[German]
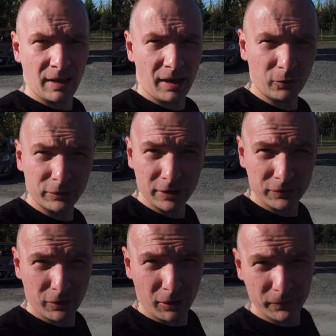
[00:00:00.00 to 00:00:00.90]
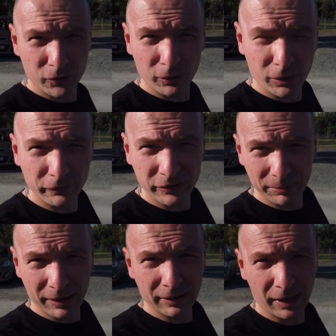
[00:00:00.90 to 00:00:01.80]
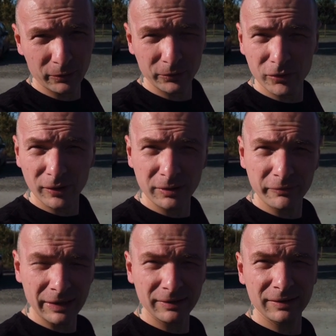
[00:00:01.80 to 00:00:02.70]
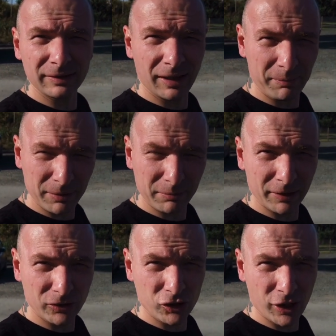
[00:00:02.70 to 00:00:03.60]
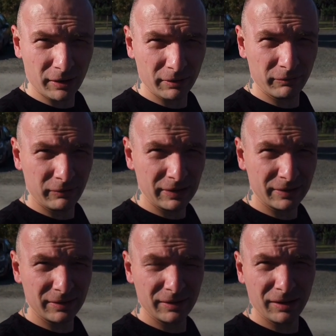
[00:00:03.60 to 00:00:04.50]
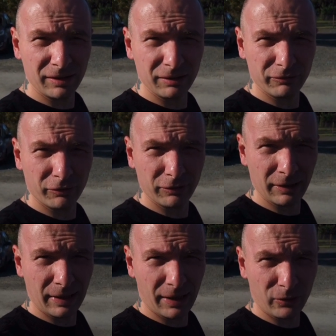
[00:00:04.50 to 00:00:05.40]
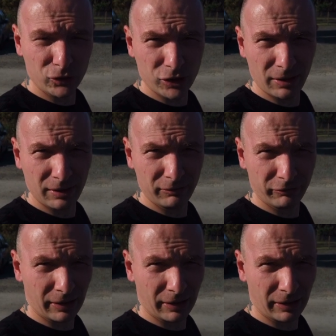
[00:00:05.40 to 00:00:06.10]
Hallo und herzlich willkommen zurück auf unserem Kanal und zu einem weiteren Campingplatz-Check. Wir sind in der Nähe von La Rochelle in